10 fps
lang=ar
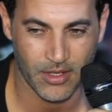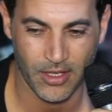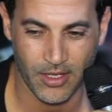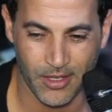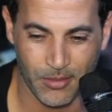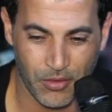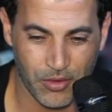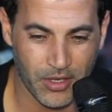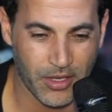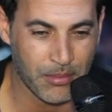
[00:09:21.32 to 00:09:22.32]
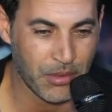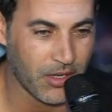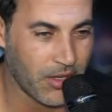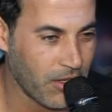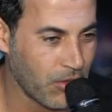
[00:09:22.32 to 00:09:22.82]
كي ممكن كي
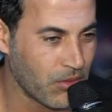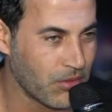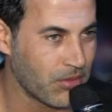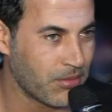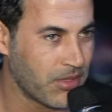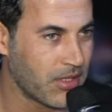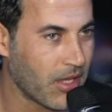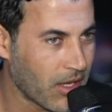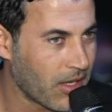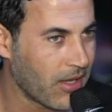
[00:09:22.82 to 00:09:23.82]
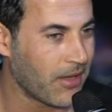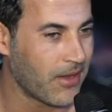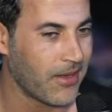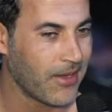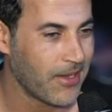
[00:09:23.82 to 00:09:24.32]
كبرت يعني وبديت
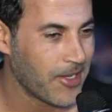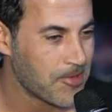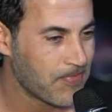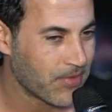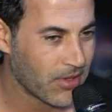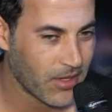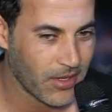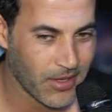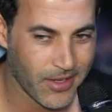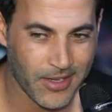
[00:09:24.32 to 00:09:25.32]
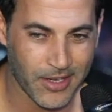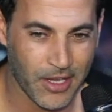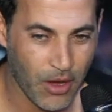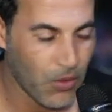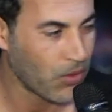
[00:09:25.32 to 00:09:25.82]
هكا
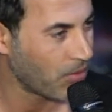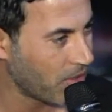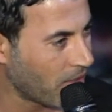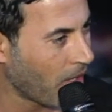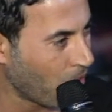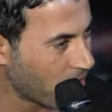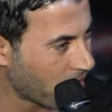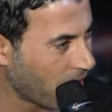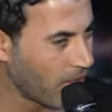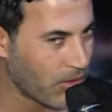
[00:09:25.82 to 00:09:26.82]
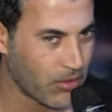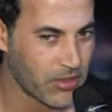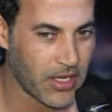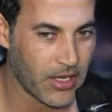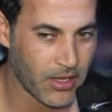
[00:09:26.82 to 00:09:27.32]
نكور وبديت اول سالير
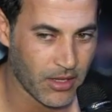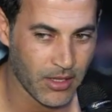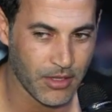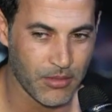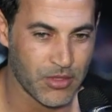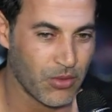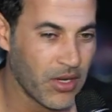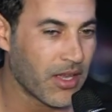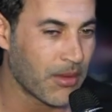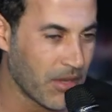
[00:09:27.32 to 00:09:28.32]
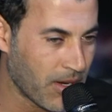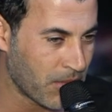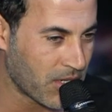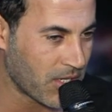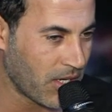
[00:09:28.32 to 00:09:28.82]
وكل شيء كانت عندي مسؤوليه كبيره
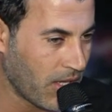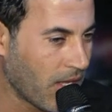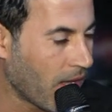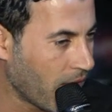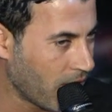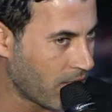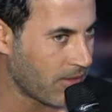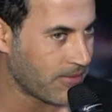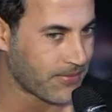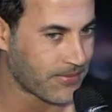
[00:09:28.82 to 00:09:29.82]
برشا اللي هي عائلتي